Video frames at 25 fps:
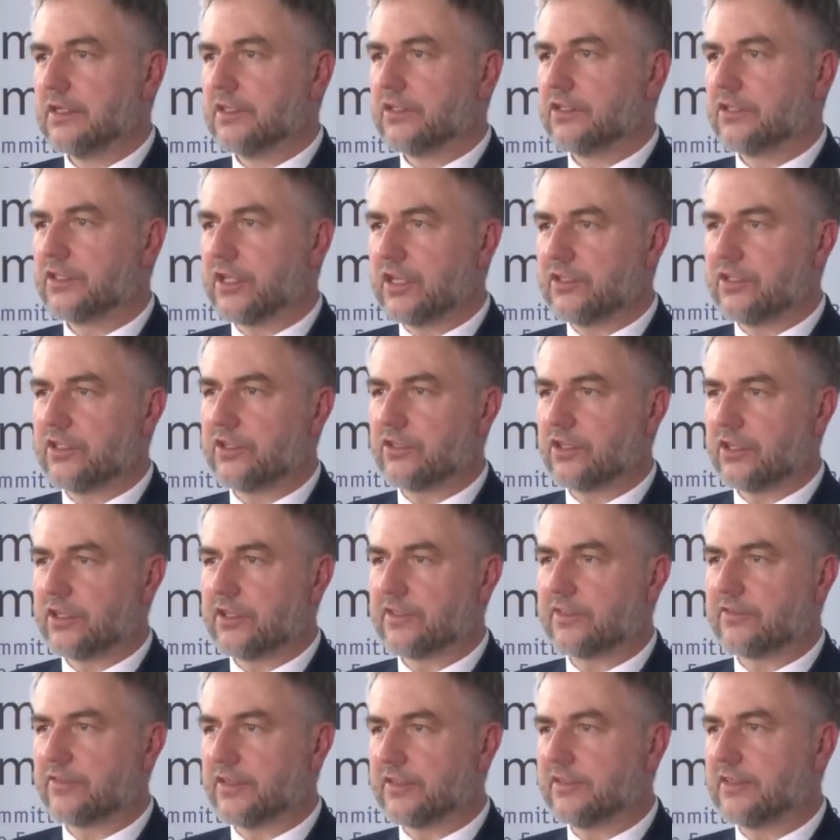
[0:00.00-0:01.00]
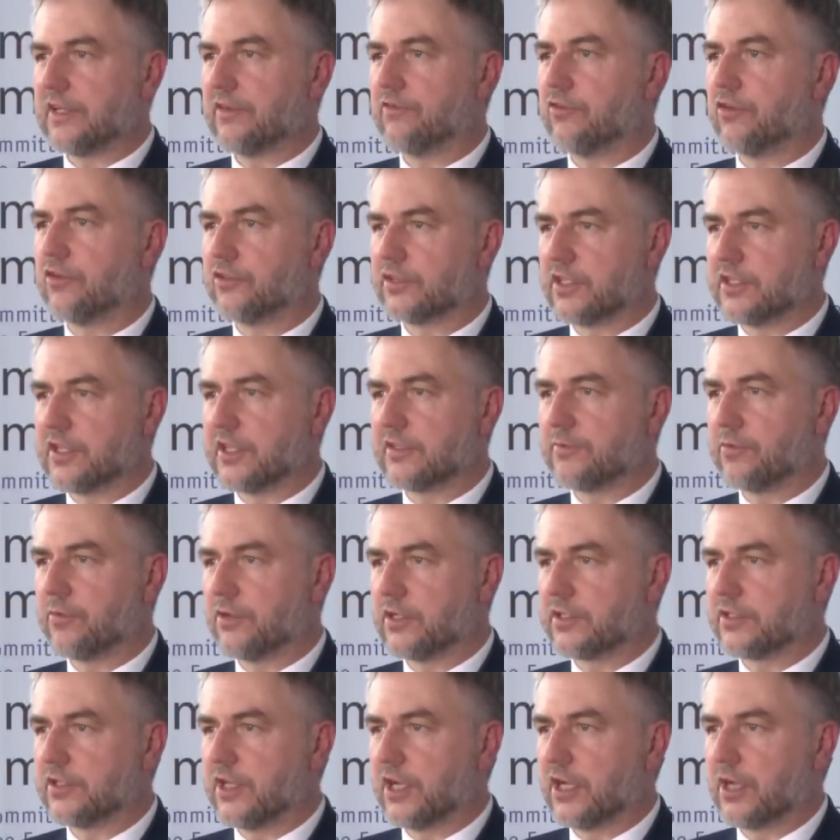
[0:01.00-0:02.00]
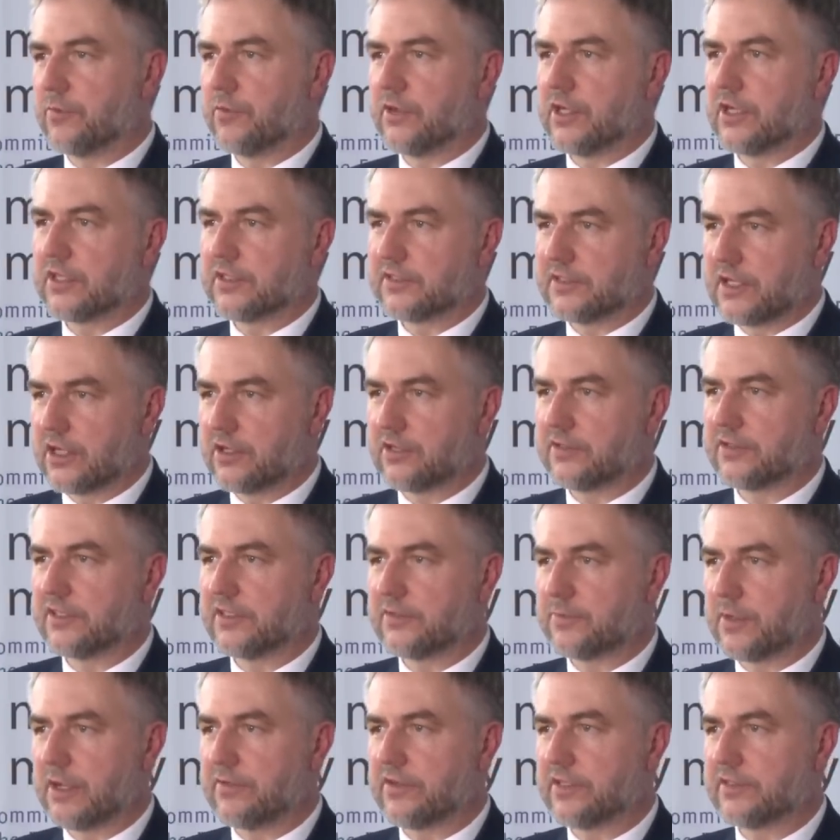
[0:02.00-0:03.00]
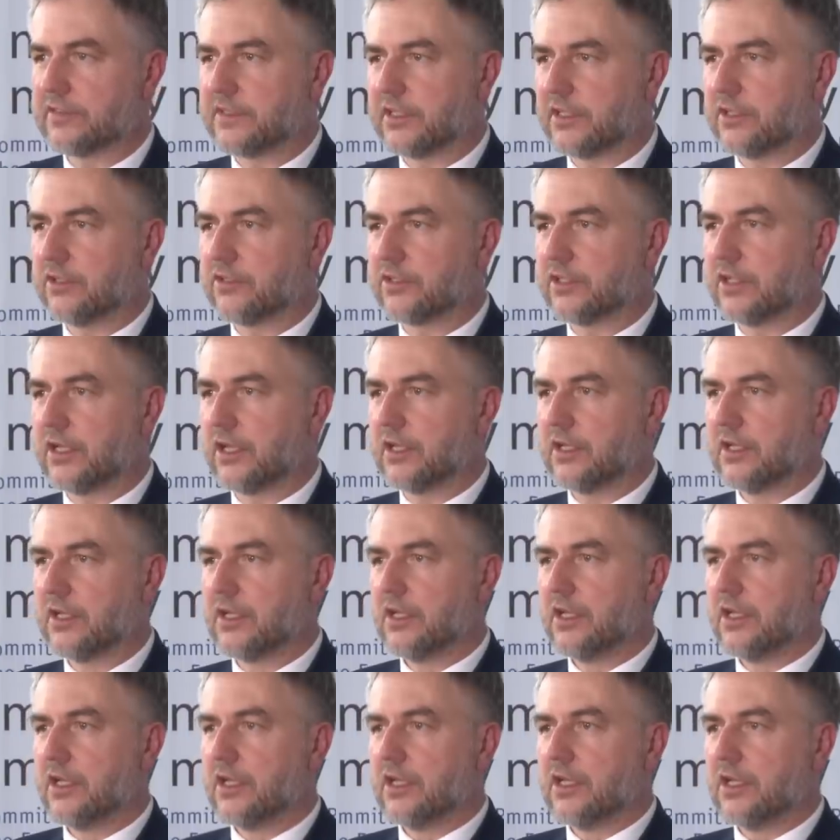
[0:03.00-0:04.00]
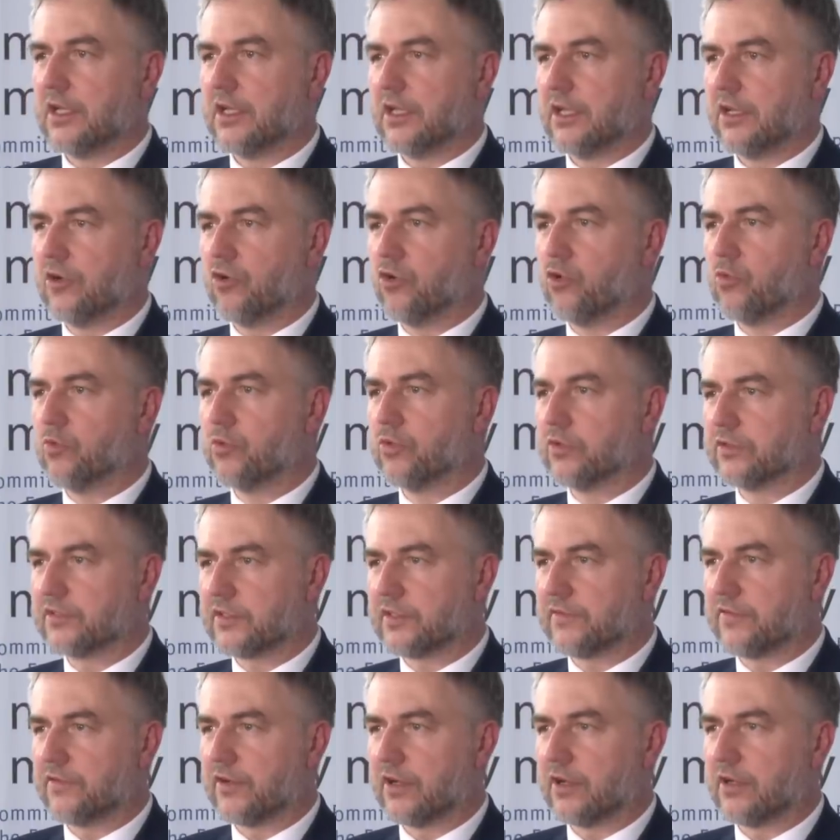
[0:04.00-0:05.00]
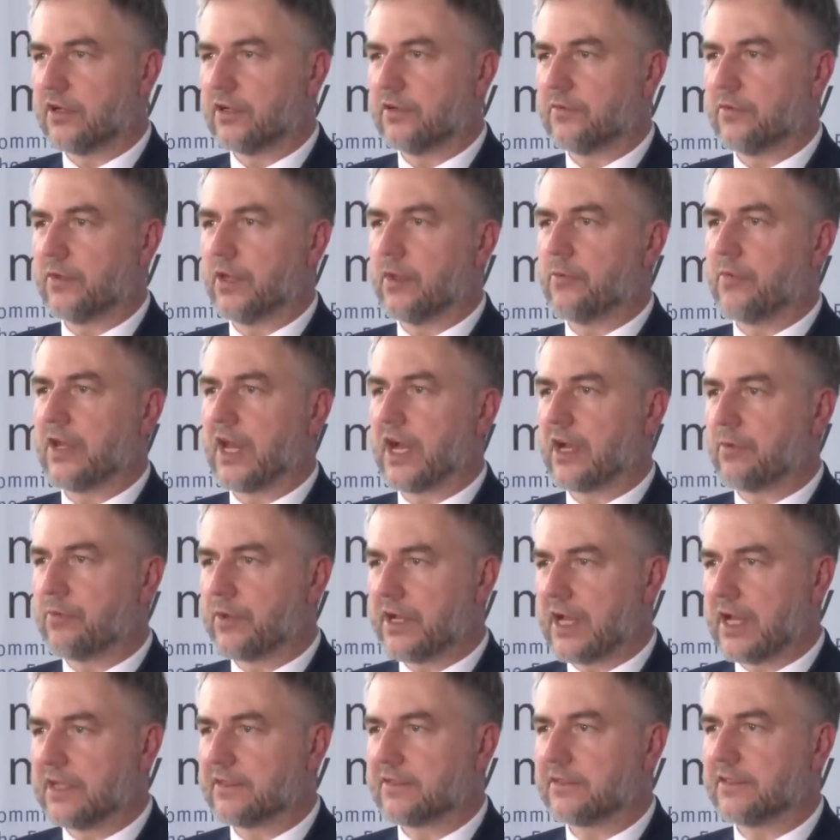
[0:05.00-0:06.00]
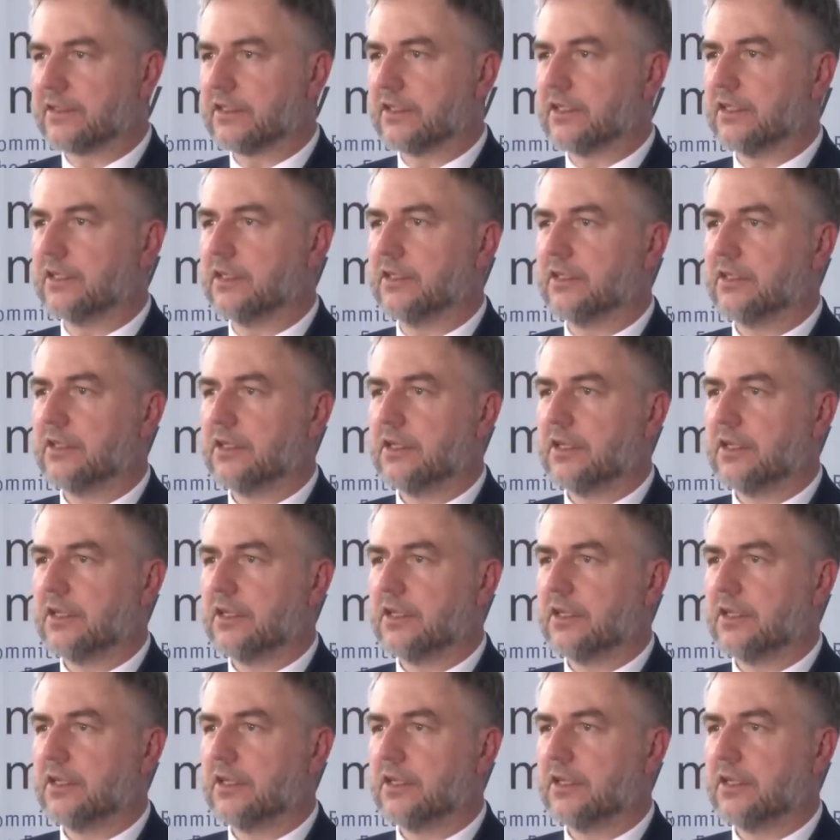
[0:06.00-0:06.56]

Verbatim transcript: Trzeci to jest kwestia włączenia społecznego, ponieważ dano sobie sprawę z tego, że y, ubóstwo, brak pracy,